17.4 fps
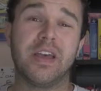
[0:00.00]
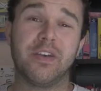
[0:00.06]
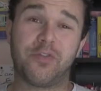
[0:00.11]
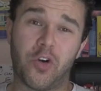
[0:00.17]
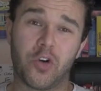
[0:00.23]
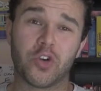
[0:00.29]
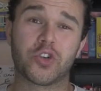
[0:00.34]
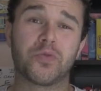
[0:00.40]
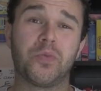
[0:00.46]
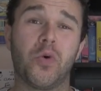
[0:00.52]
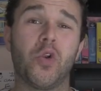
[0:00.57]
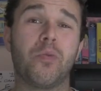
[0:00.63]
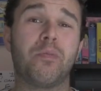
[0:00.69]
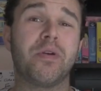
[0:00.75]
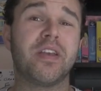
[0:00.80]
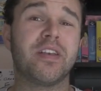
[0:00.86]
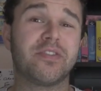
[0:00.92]
Et franchement,
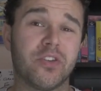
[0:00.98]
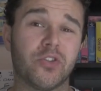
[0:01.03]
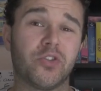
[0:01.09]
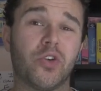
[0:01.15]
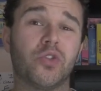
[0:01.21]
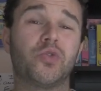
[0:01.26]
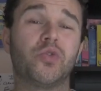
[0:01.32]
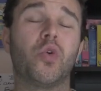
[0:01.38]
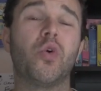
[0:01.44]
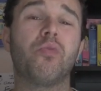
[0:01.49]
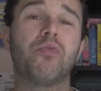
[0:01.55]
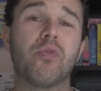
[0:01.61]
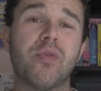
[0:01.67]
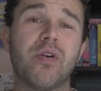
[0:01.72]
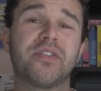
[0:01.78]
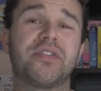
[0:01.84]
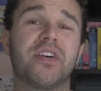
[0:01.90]
le payer 130 euros pour
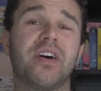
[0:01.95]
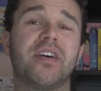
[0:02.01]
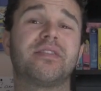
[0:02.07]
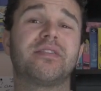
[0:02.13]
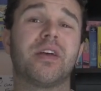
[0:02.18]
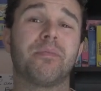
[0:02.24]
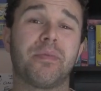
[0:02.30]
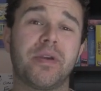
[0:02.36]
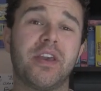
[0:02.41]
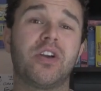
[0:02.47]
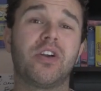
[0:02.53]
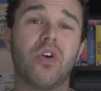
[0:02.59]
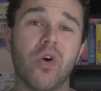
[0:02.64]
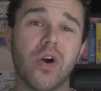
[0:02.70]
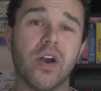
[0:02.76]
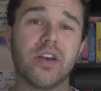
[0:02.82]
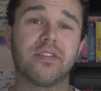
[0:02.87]
moi, ça reste un prix
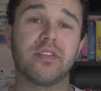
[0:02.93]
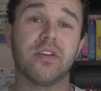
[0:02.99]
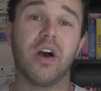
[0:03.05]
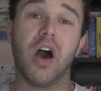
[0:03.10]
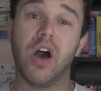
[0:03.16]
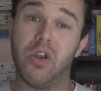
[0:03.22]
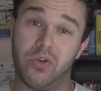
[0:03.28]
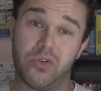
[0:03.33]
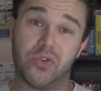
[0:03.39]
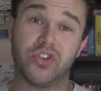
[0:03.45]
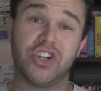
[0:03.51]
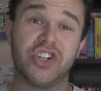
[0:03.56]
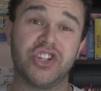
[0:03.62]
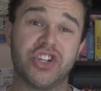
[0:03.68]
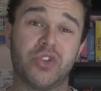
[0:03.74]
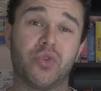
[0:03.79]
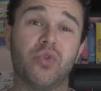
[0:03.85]
correct, alors que je l'ai
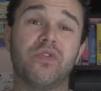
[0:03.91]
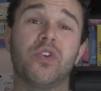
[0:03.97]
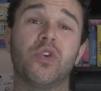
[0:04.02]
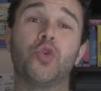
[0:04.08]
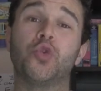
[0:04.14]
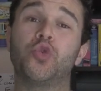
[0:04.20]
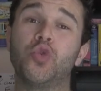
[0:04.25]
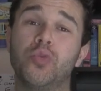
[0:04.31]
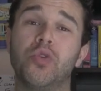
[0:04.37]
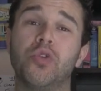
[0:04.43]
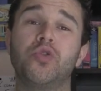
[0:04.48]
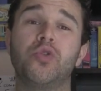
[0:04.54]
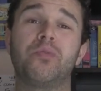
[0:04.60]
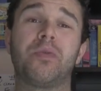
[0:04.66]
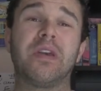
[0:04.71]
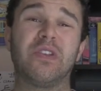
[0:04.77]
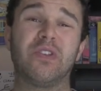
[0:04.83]
déjà trouvé le double
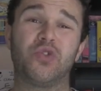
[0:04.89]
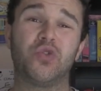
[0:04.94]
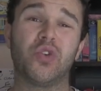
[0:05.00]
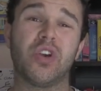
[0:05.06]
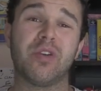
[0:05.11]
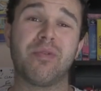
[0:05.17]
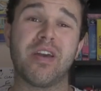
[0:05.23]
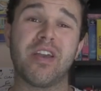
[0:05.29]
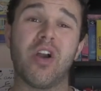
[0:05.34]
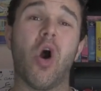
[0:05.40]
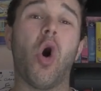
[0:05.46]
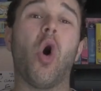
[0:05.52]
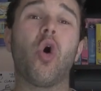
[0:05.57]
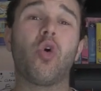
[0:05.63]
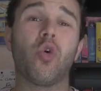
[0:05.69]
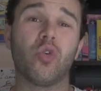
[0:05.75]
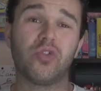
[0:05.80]
du prix sur eBay
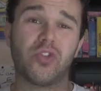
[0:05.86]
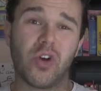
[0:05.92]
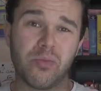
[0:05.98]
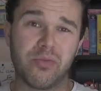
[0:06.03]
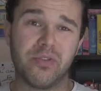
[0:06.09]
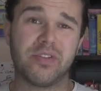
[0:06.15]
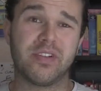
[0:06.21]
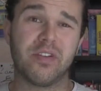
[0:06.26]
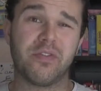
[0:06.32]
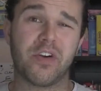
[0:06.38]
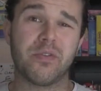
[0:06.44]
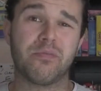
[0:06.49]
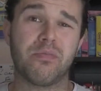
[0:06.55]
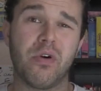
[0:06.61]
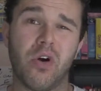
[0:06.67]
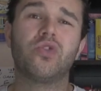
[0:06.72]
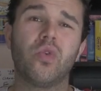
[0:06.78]
en comptant en plus les frais de
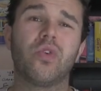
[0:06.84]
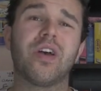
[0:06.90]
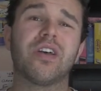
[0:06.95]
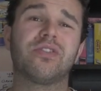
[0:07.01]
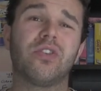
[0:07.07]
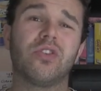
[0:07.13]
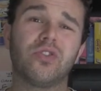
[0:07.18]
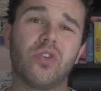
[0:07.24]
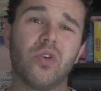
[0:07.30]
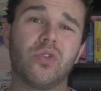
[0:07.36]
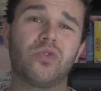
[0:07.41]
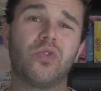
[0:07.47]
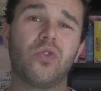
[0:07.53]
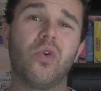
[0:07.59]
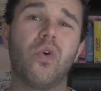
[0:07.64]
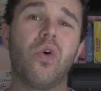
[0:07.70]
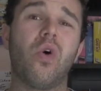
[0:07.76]
port. Donc à 130
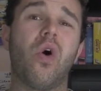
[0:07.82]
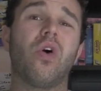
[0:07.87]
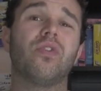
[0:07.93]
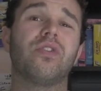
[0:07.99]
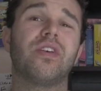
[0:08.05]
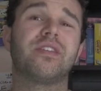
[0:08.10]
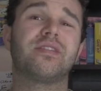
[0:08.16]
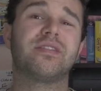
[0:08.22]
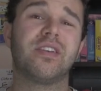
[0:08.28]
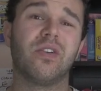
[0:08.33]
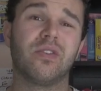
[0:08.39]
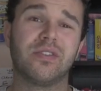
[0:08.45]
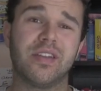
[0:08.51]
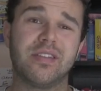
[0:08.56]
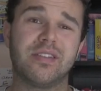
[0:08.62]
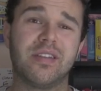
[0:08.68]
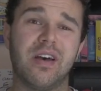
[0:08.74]
euros en excellent
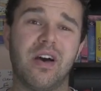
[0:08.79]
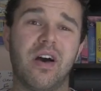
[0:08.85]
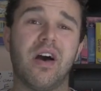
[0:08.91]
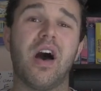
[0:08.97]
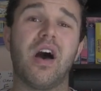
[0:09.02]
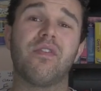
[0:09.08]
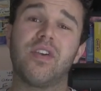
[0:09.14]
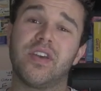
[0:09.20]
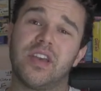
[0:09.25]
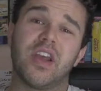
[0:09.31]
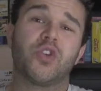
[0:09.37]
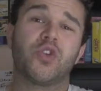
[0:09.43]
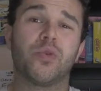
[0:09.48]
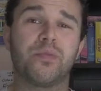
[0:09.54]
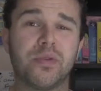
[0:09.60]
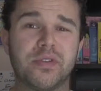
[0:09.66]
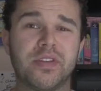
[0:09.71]
état, avec
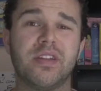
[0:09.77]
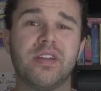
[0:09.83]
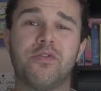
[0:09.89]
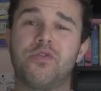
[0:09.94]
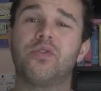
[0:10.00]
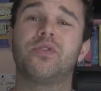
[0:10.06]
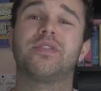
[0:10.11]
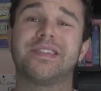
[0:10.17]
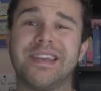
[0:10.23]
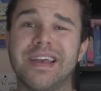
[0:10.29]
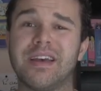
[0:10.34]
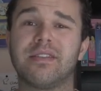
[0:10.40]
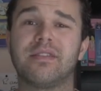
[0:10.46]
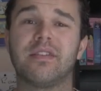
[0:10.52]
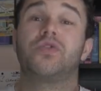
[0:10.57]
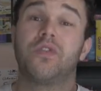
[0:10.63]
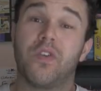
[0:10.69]
quelques petits défauts
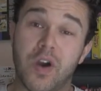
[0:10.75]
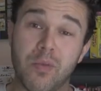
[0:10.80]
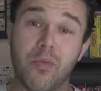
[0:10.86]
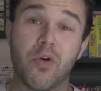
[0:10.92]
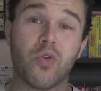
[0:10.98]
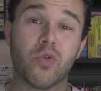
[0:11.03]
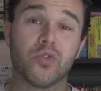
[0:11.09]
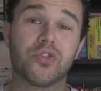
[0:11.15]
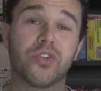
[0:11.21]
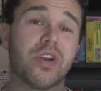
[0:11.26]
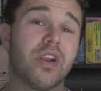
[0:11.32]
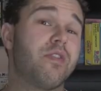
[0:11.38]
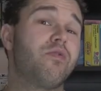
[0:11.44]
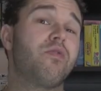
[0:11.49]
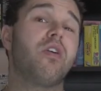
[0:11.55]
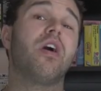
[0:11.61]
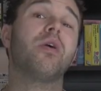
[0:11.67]
certes, je suis vraiment content de
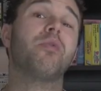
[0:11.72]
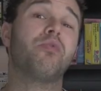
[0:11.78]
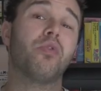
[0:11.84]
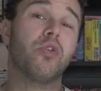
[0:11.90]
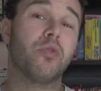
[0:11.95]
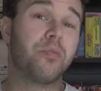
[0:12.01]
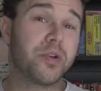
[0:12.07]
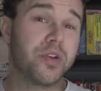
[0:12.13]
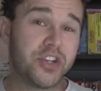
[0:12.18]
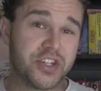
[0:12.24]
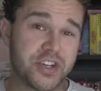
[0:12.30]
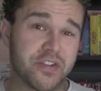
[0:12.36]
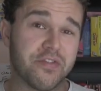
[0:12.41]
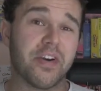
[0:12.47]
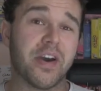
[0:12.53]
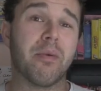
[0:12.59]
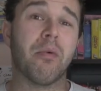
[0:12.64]
l'avoir et pour le prix,
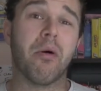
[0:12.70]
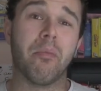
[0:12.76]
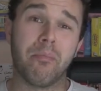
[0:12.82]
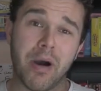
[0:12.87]
j'ai vraiment